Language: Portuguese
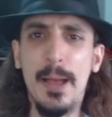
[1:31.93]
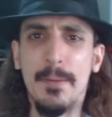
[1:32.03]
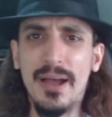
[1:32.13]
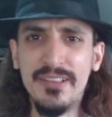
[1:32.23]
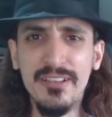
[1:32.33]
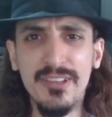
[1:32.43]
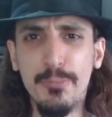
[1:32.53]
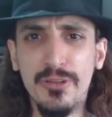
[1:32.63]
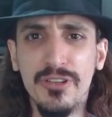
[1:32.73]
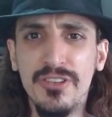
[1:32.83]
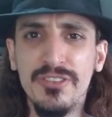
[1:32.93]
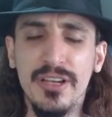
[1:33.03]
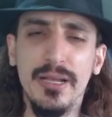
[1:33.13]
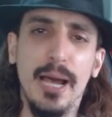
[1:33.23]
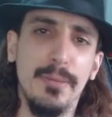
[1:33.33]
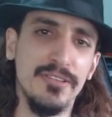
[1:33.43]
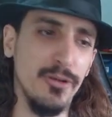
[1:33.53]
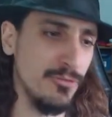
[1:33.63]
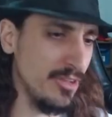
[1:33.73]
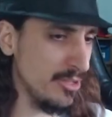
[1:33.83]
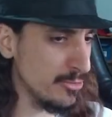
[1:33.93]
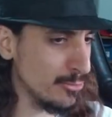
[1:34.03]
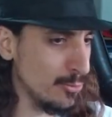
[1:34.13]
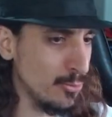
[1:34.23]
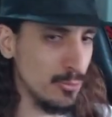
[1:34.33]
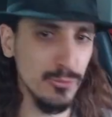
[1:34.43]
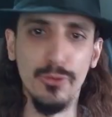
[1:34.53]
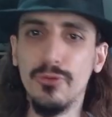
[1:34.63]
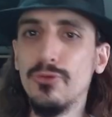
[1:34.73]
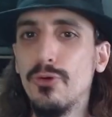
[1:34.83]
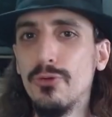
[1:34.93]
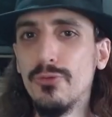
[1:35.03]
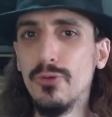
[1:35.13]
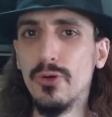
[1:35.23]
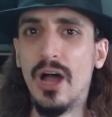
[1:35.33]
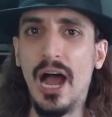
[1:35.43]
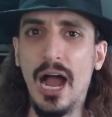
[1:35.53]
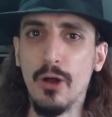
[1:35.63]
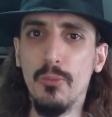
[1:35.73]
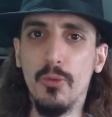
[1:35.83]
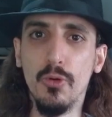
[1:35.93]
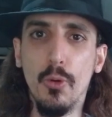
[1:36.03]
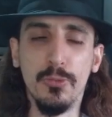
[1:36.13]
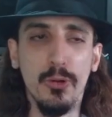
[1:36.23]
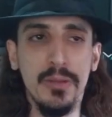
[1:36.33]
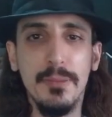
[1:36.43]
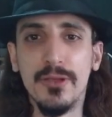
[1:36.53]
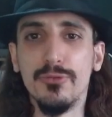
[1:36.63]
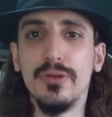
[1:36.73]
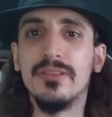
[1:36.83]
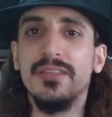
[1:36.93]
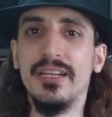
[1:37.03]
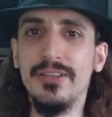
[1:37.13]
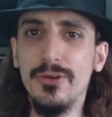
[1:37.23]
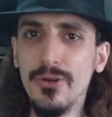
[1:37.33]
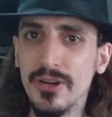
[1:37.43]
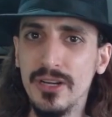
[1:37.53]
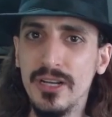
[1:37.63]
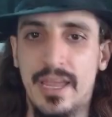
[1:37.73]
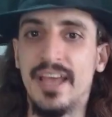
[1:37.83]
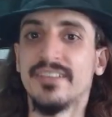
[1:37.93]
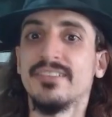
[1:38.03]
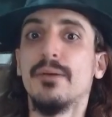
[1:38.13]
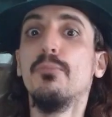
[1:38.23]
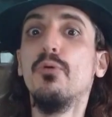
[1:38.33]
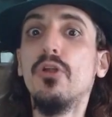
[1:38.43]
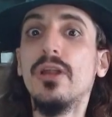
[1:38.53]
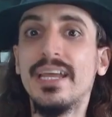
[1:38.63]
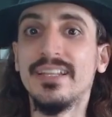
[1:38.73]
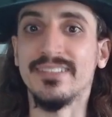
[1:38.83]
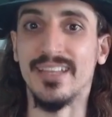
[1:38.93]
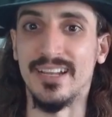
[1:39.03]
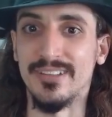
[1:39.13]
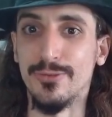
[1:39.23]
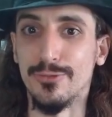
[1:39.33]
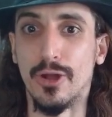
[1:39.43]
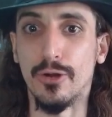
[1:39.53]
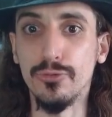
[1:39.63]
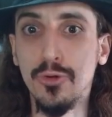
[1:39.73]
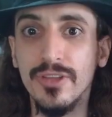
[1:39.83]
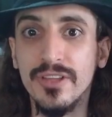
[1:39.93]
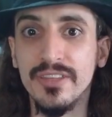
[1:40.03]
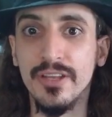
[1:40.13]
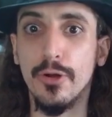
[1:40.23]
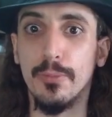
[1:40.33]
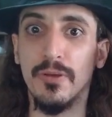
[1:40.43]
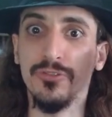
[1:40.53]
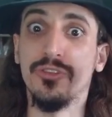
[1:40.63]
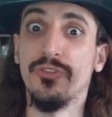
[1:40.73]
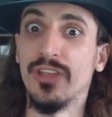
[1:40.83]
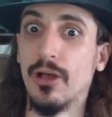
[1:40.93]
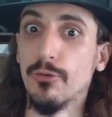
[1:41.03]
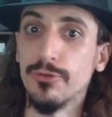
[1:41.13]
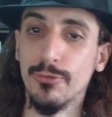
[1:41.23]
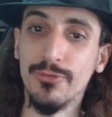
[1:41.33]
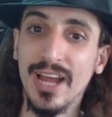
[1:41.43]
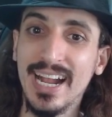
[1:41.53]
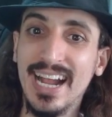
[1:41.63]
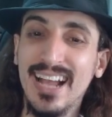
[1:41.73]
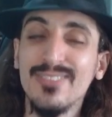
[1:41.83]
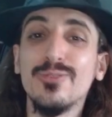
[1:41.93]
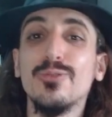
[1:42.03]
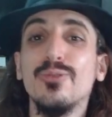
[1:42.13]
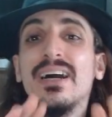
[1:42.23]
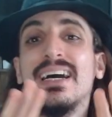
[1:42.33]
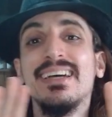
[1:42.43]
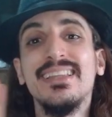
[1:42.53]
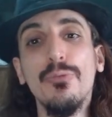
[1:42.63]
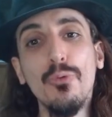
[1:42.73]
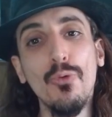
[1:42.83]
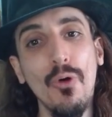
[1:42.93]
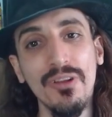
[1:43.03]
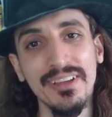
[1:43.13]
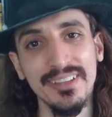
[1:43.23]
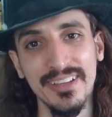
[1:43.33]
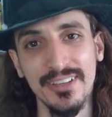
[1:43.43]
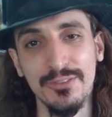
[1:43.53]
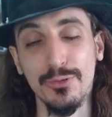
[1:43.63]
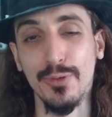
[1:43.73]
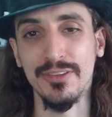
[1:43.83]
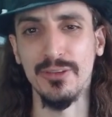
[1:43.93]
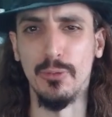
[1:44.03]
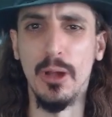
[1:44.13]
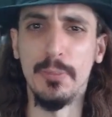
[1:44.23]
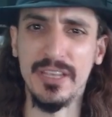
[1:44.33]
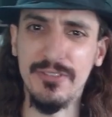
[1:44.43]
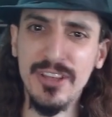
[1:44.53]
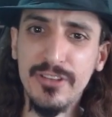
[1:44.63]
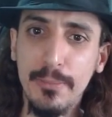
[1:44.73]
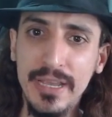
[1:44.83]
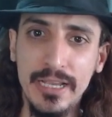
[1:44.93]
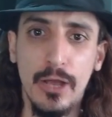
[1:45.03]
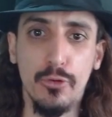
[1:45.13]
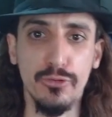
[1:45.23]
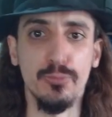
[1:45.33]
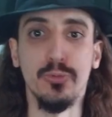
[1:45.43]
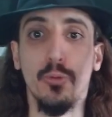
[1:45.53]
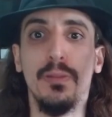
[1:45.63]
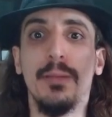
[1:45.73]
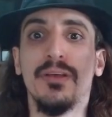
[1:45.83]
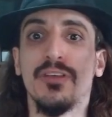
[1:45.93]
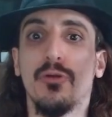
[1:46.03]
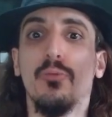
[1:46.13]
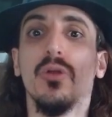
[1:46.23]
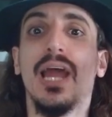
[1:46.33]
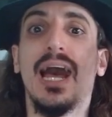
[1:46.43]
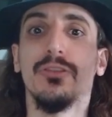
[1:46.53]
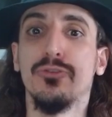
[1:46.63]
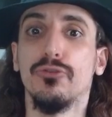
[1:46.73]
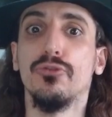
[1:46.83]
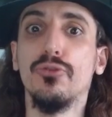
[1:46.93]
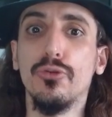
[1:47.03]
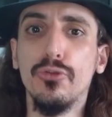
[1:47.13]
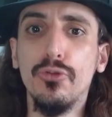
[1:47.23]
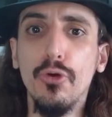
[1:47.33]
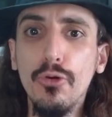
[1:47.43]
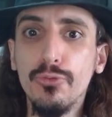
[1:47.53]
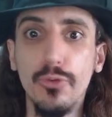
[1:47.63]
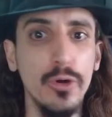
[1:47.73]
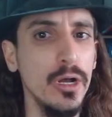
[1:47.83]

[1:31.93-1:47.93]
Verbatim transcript: Mas aí você pode dizer, ah, mas talvez o dono novo acumulou problemas do anterior. Essa muleta de usar o dono anterior para justificar o seu fracasso não cola nessa situação que veja bem, os problemas acumulados do dono novo